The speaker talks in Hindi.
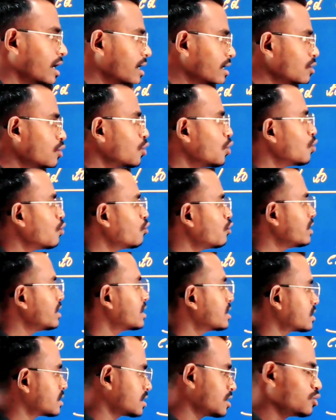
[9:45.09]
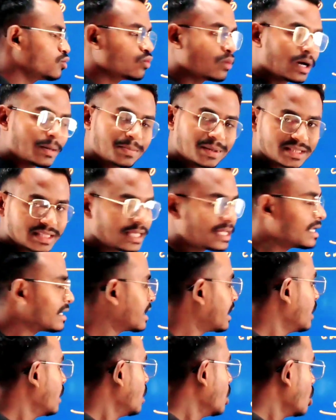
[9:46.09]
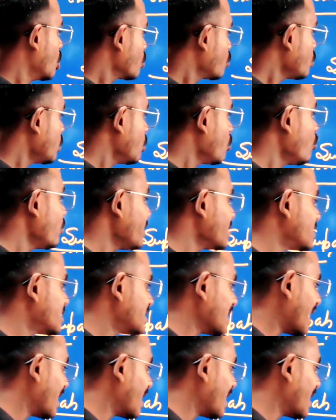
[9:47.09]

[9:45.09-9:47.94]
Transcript: हर लोग वो नहीं कर सकते तो वहाँ पर देख लेना तो देखो ये